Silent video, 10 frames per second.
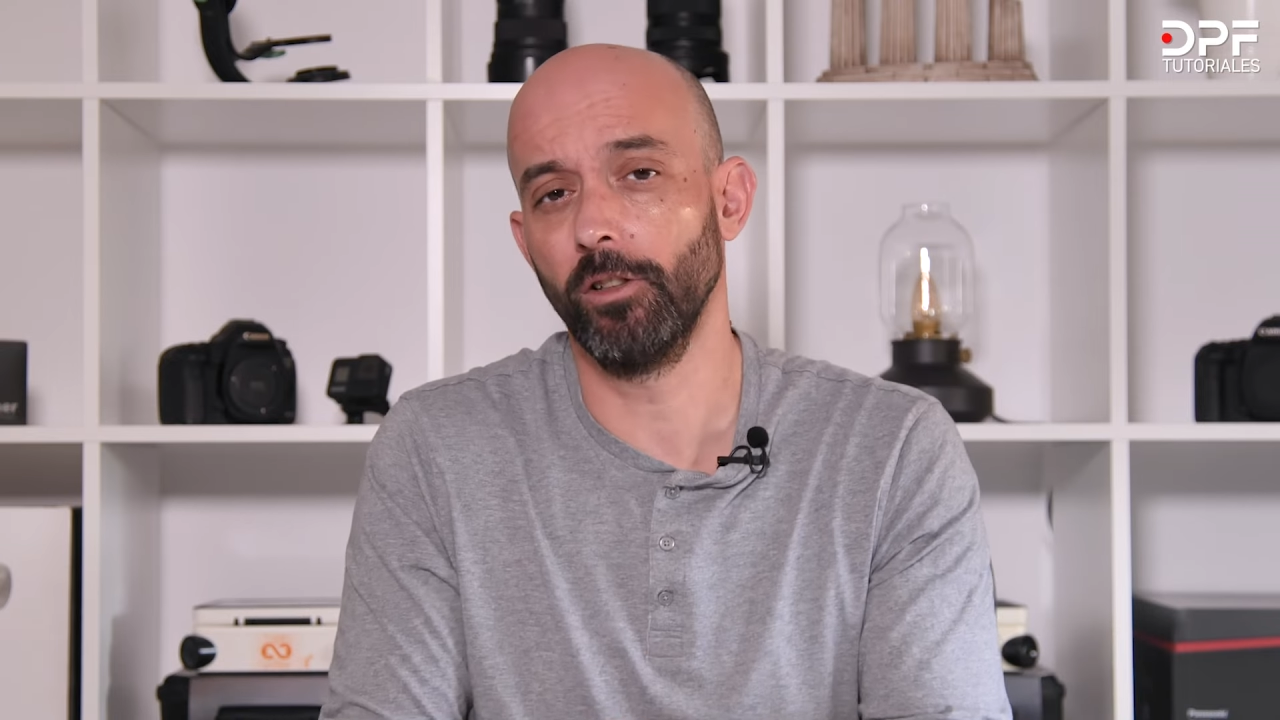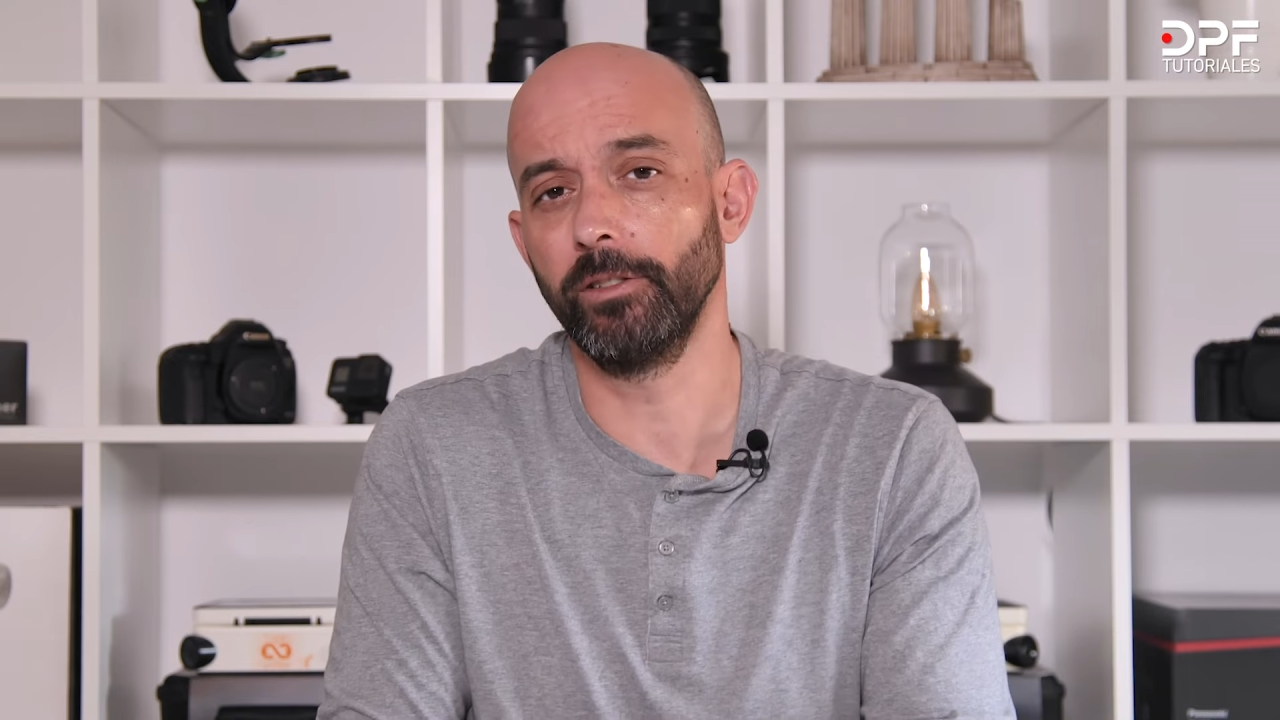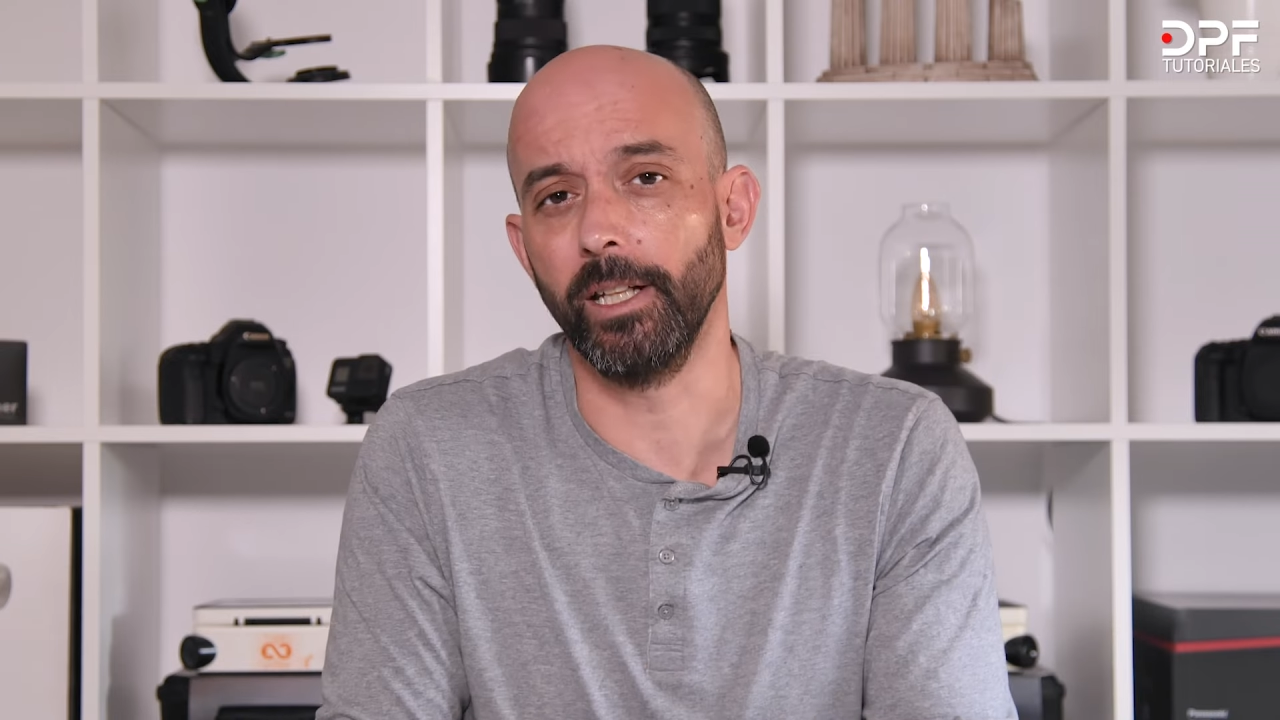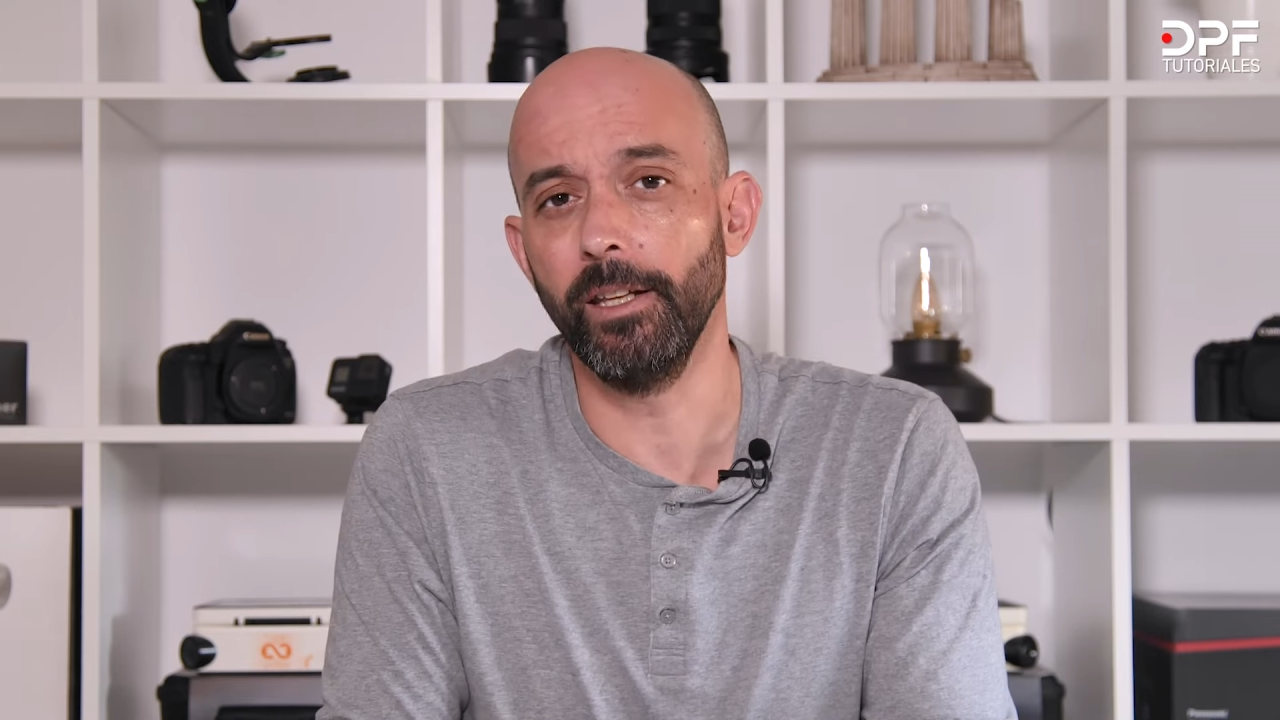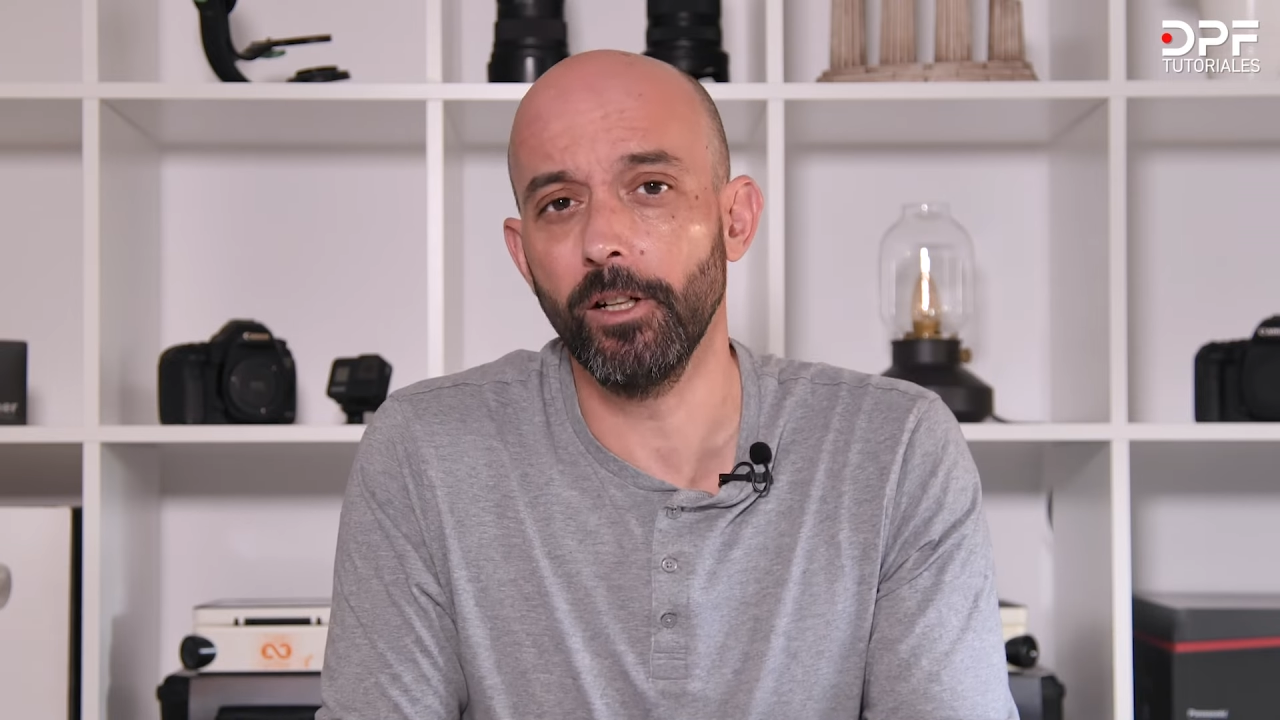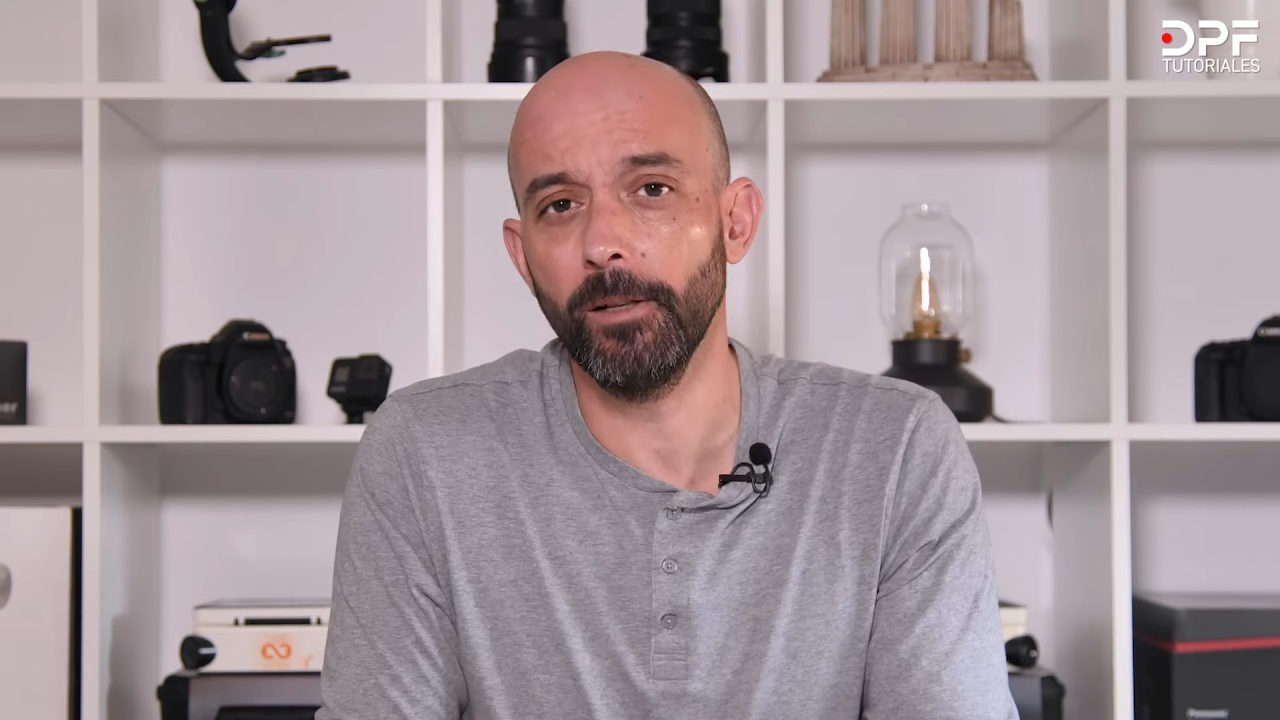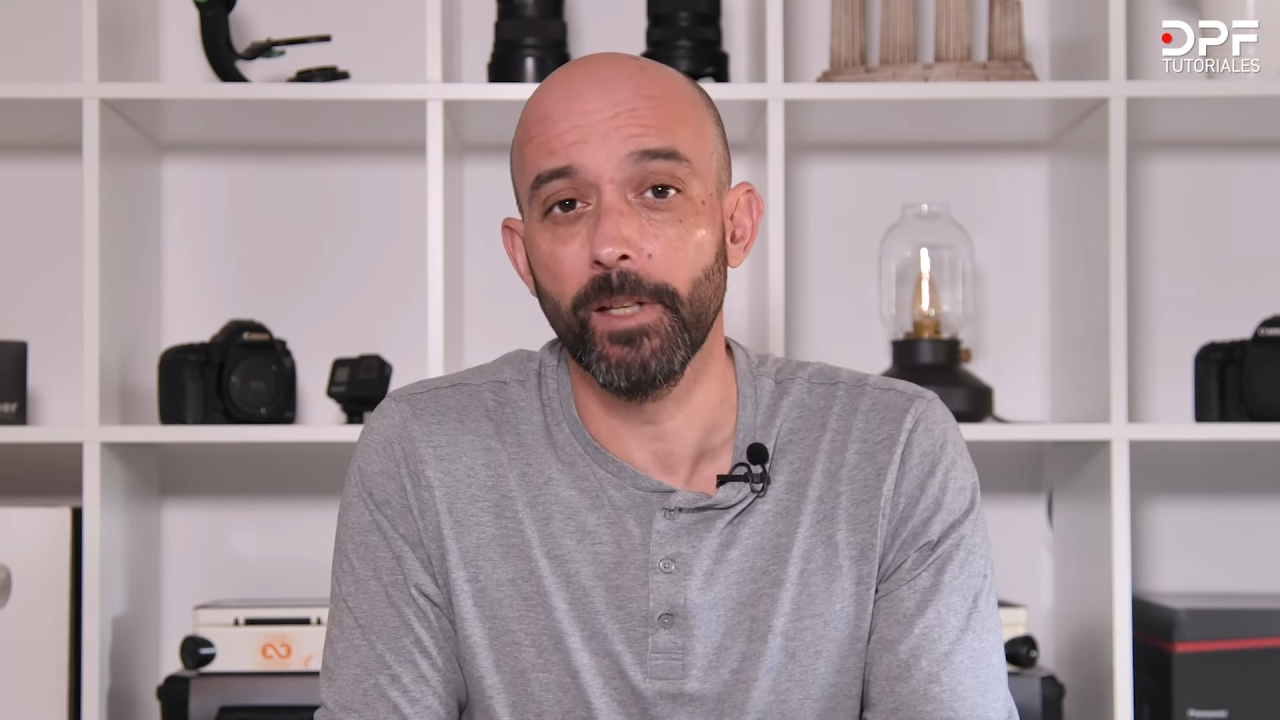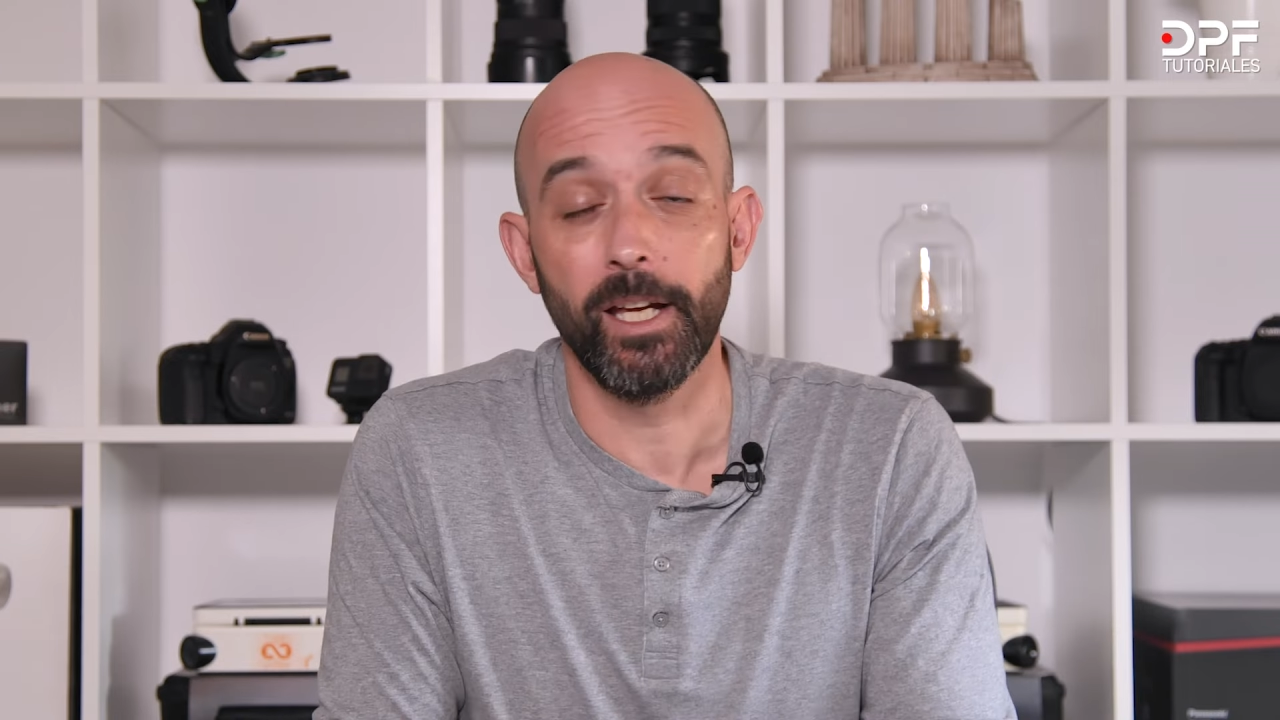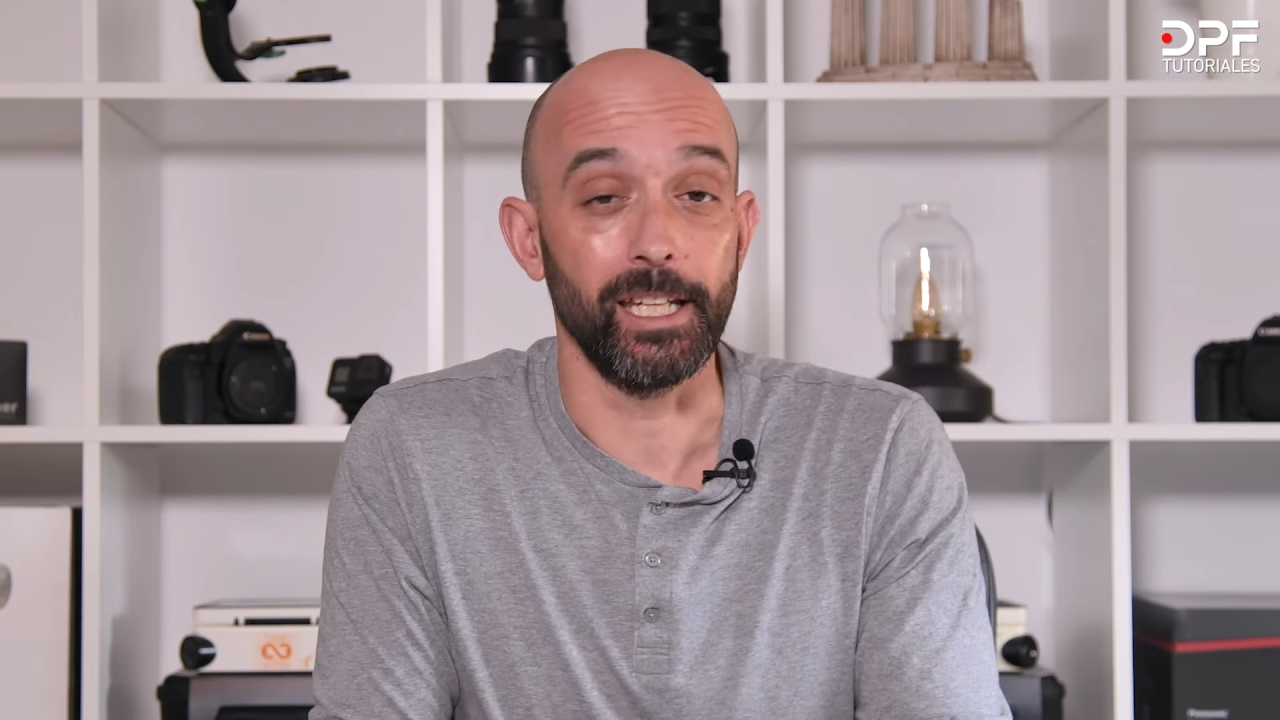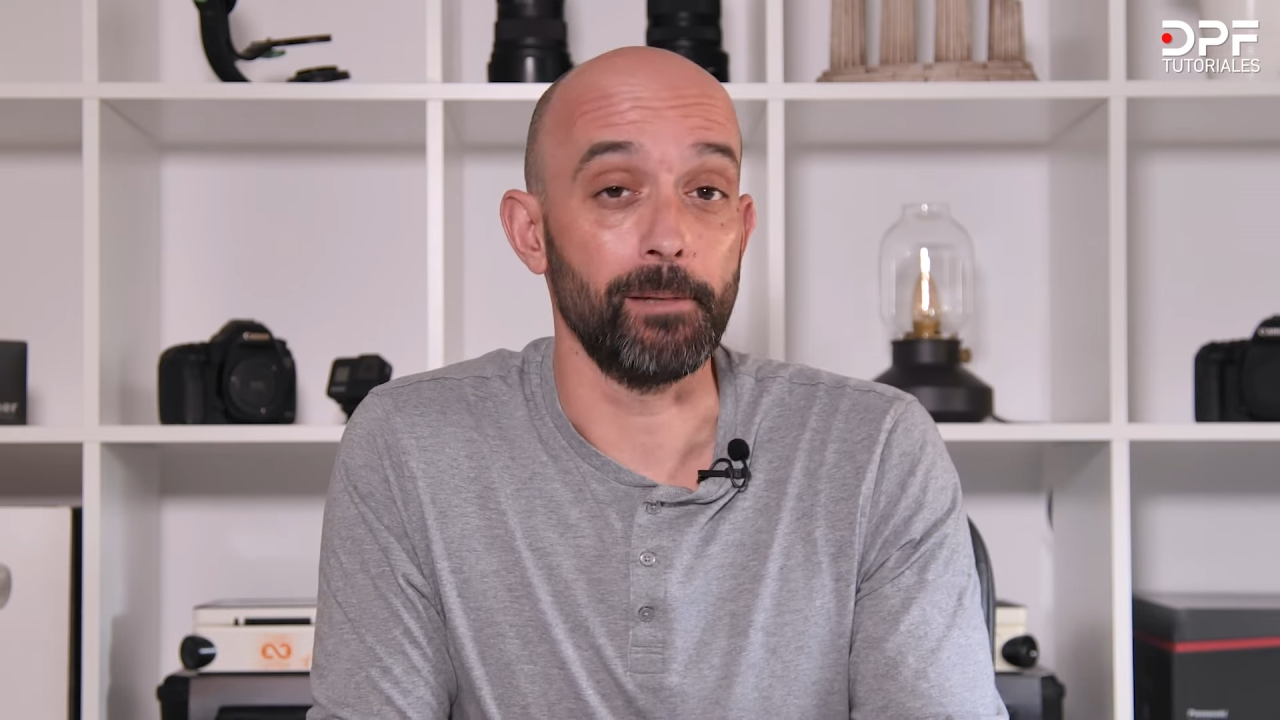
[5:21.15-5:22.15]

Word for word: contenido